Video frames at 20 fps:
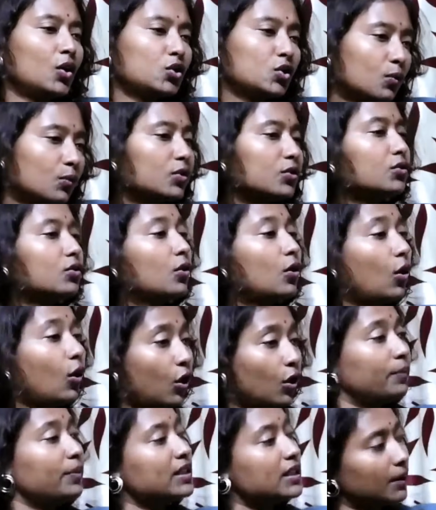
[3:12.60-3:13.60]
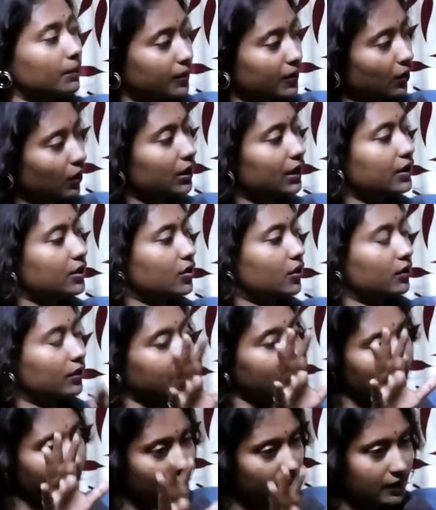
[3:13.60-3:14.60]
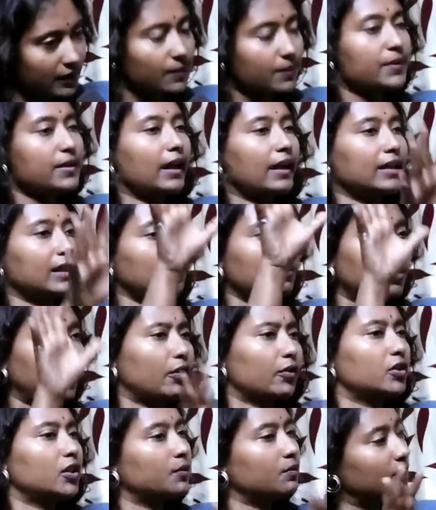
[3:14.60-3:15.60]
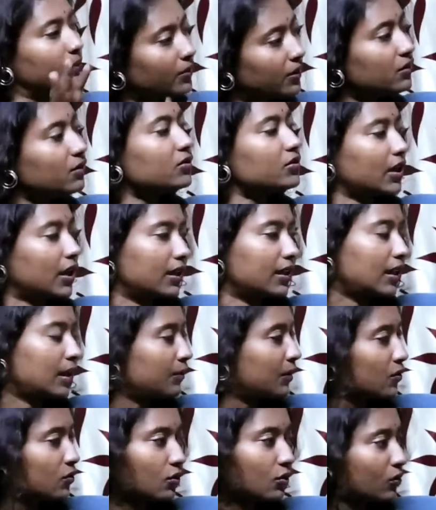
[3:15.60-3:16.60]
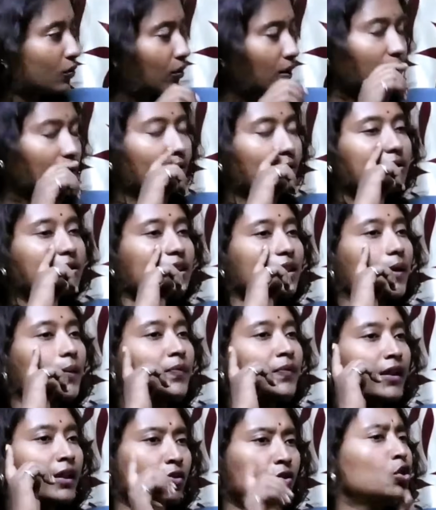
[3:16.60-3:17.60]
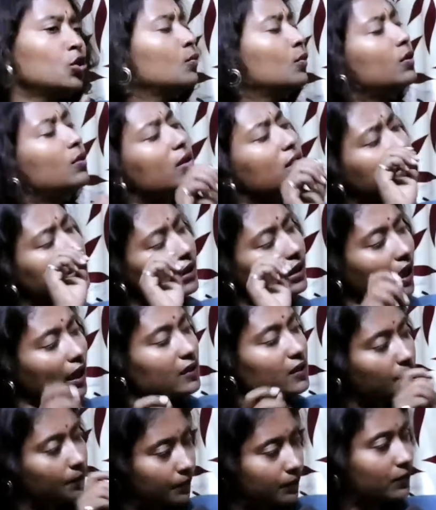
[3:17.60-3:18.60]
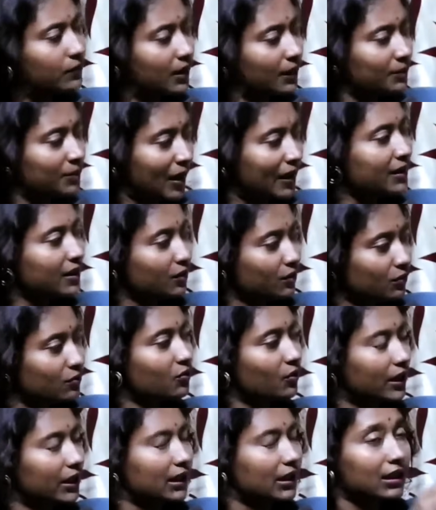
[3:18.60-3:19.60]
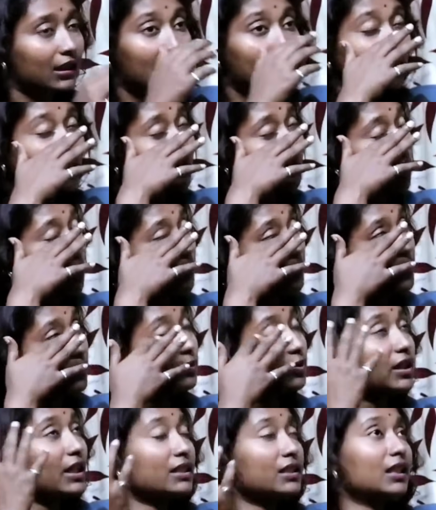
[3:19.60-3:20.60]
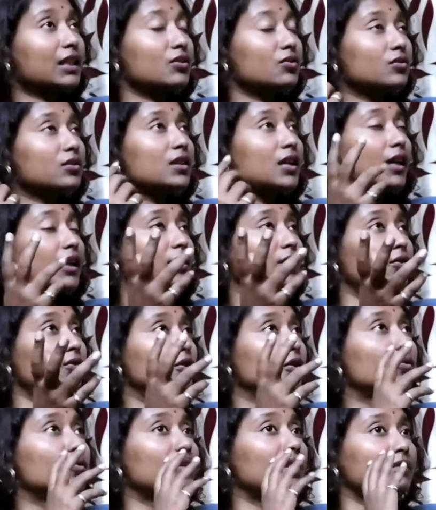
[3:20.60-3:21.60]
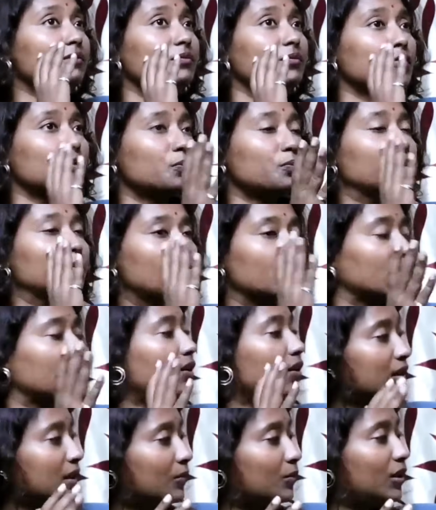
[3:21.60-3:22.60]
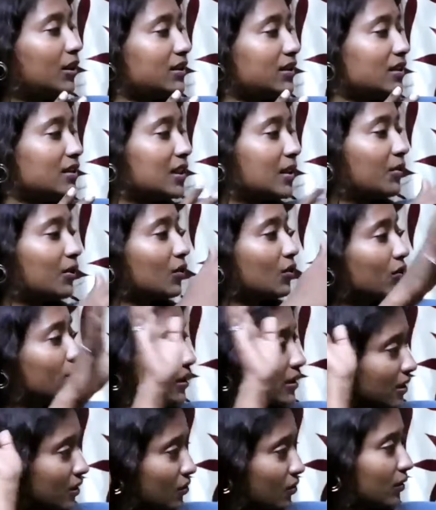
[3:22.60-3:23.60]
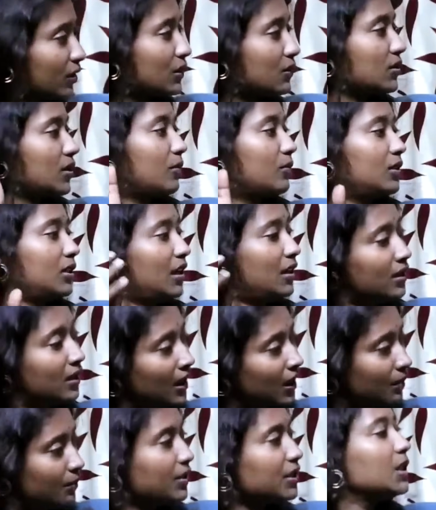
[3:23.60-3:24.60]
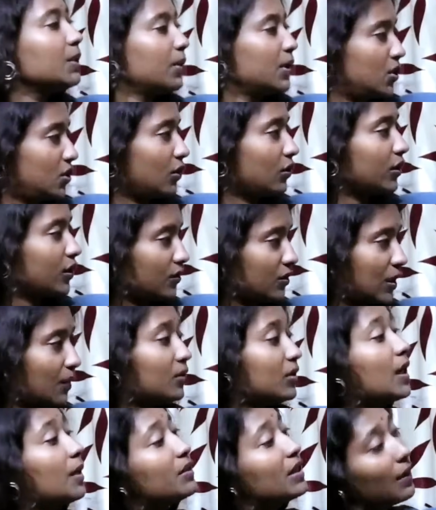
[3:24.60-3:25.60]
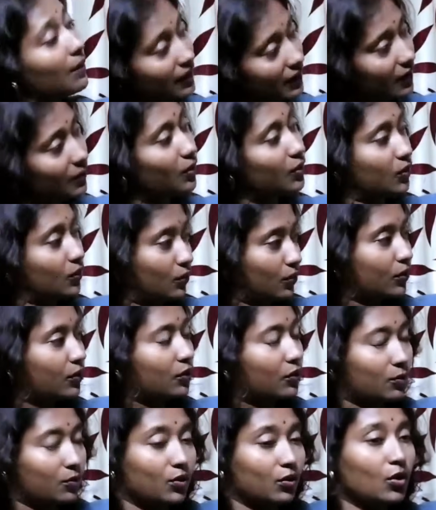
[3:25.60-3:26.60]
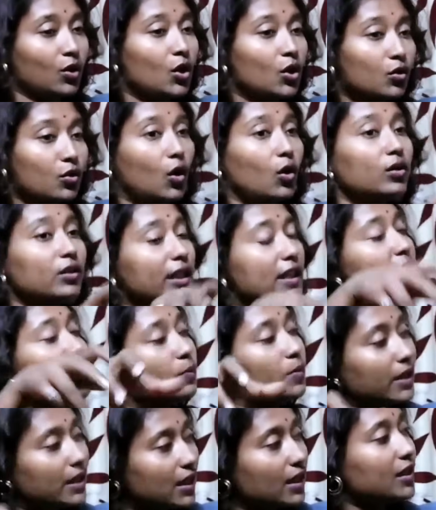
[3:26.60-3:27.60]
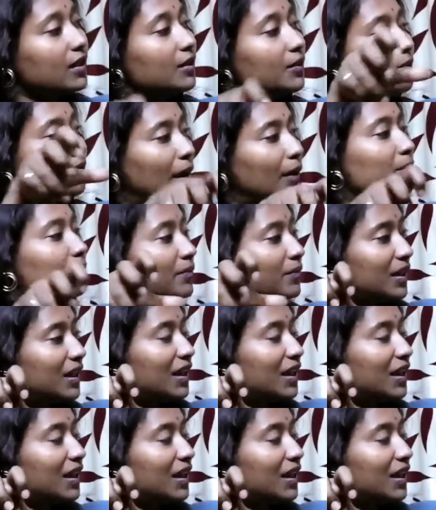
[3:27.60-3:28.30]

সমস্ত অবিজেপি দলের সঙ্গে সিপিআইএম ভারতের বিভিন্ন জায়গায় আমরা জোট করে লড়ছি তৃণমূল ওয়াজ দ্য লাস্ট পার্টি টু জয়েন এবং আমাদের মনে আছে কিছুদিন আগেও তৃণমূল সুপ্রিমোতে এই কথা বলেছেন যে আমরা কংগ্রেসের সঙ্গেও যাব না বিজেপির সঙ্গেও যাব না আমরা আমাদের মতো করে করব কংগ্রেস বিহীন বাম